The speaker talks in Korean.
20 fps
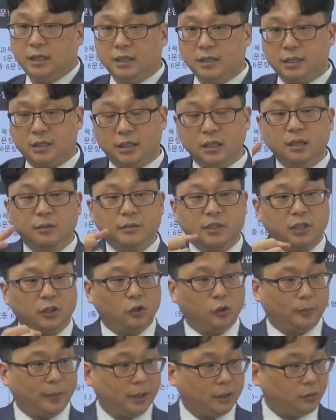
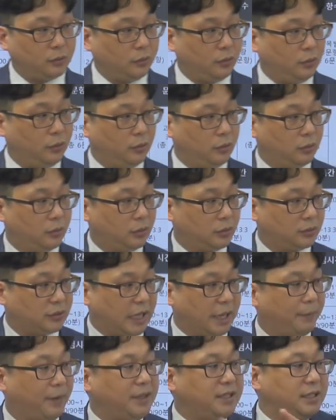시험지도 받고
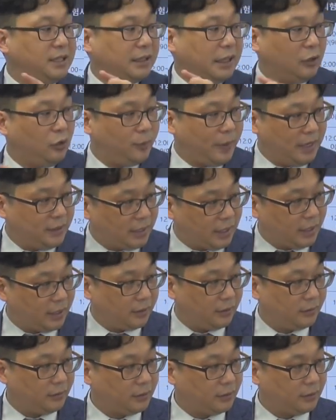답안지를 따로 받아요.